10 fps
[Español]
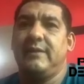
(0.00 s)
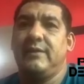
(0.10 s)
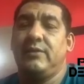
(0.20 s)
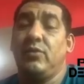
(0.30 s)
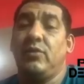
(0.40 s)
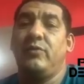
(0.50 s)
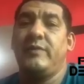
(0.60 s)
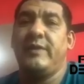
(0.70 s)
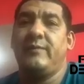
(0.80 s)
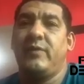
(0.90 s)
todos los
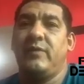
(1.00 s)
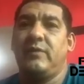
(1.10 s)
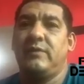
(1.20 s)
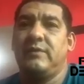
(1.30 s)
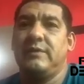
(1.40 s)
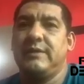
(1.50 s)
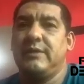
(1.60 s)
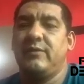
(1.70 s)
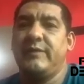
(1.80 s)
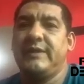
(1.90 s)
miembros
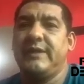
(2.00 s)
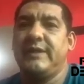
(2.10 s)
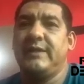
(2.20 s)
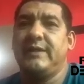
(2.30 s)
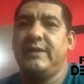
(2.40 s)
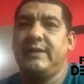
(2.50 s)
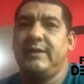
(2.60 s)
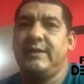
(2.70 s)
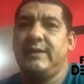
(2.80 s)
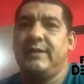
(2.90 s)
del comité
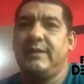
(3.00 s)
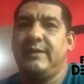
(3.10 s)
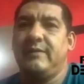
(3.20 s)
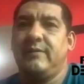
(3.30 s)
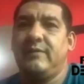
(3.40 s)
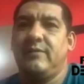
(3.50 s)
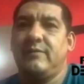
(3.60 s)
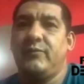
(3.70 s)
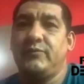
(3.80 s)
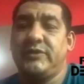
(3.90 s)
eh,
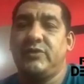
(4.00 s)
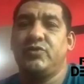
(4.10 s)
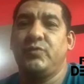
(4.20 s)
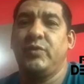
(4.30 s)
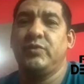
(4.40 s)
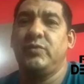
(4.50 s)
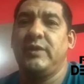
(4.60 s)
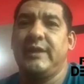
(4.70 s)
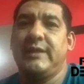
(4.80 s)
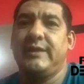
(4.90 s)
pusieron su
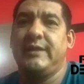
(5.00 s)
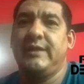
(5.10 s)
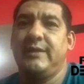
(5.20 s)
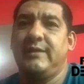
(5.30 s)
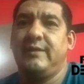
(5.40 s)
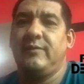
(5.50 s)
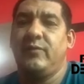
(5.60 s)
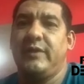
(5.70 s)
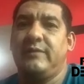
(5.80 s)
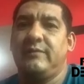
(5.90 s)
postura y
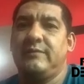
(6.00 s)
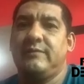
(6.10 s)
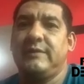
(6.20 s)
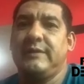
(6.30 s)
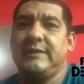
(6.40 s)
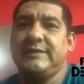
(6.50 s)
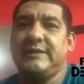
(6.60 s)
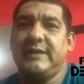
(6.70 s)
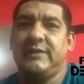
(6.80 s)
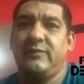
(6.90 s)
bueno,
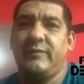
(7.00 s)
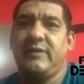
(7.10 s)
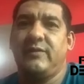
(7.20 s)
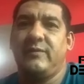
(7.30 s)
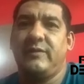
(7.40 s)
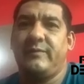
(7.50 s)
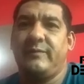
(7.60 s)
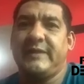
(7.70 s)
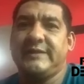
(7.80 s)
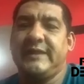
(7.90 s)
designándome como el
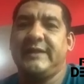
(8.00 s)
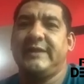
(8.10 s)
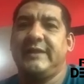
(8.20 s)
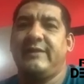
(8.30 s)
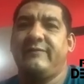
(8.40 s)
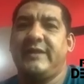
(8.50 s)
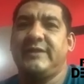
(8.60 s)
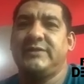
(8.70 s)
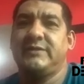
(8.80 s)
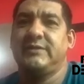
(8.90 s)
presidente de la
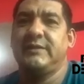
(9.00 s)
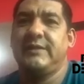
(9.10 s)
federación